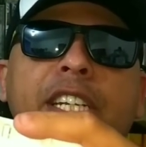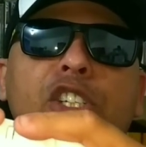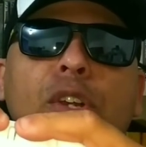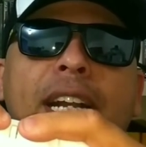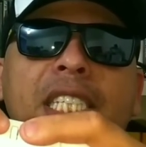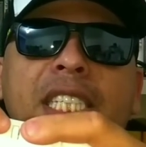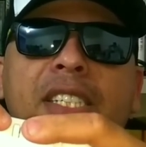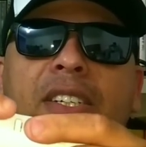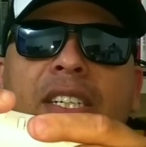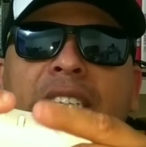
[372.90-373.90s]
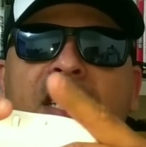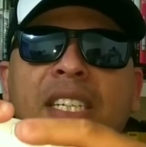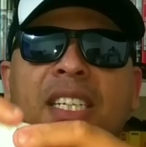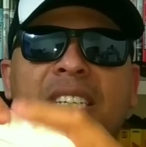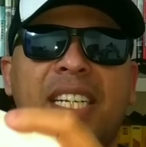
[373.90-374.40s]
cara. Você tem que jogar assim, ó.
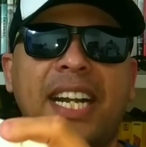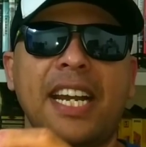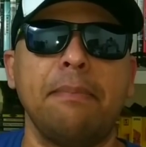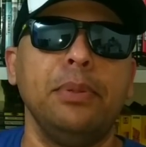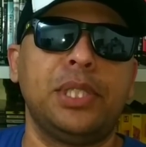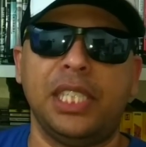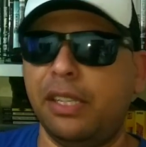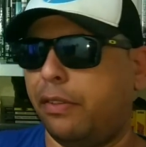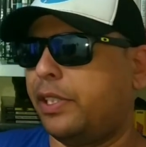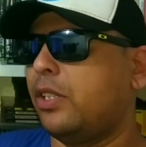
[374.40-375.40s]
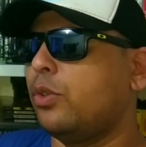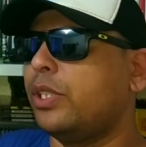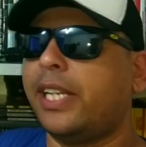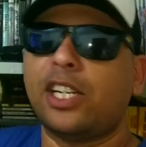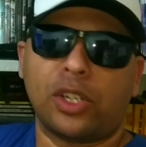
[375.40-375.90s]
Cara, é impossível, você não
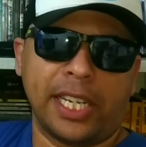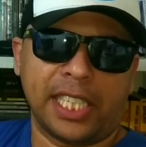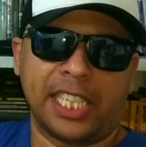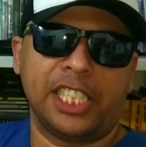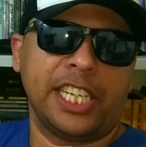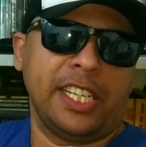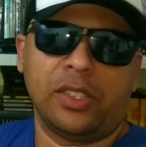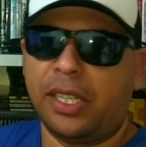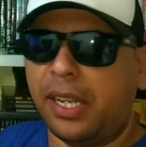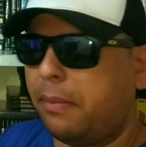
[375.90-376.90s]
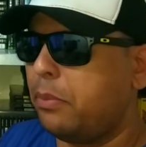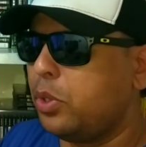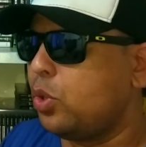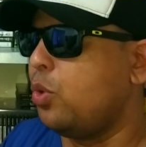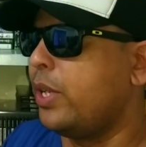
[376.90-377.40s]
consegue jogar isso aqui direito, é
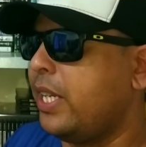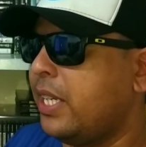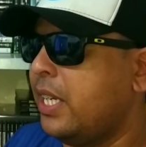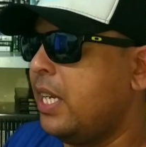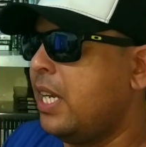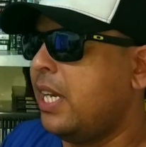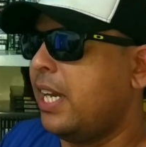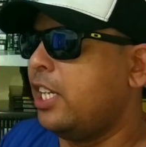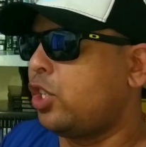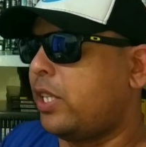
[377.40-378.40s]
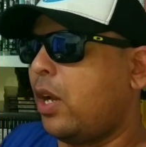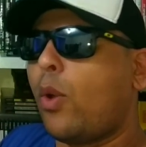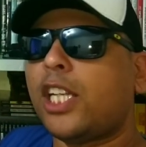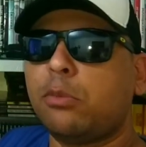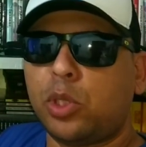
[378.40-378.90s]
muito ruim. Ele só
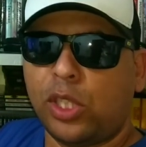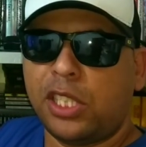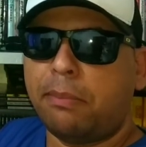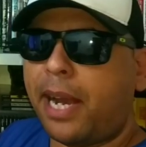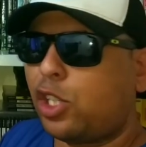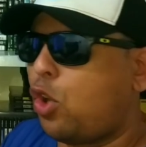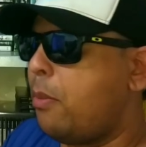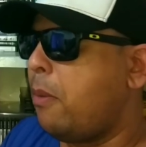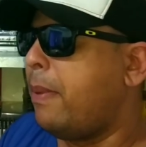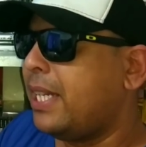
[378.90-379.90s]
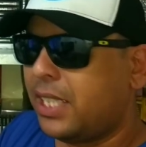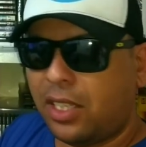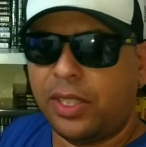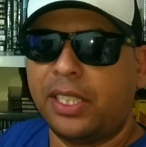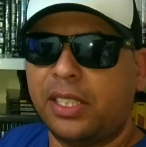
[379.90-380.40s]
tem quatro botões embaixo, como é o
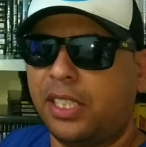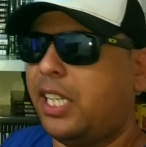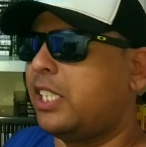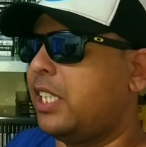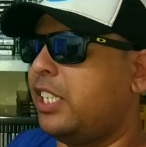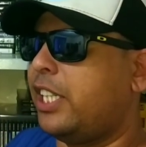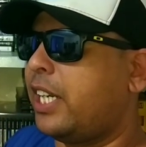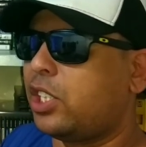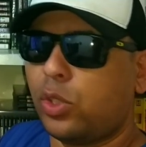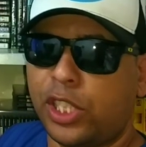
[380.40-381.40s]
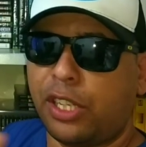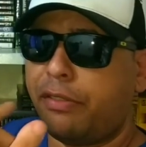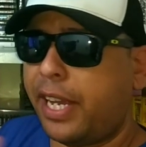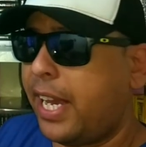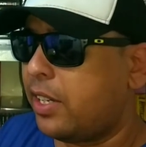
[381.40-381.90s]
padrão, né? Dessas gerações
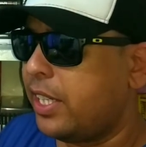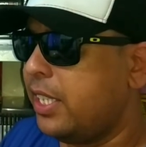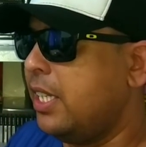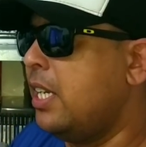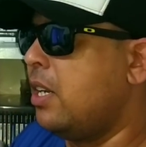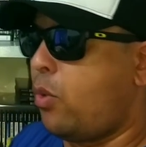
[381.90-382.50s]
que vieram, né?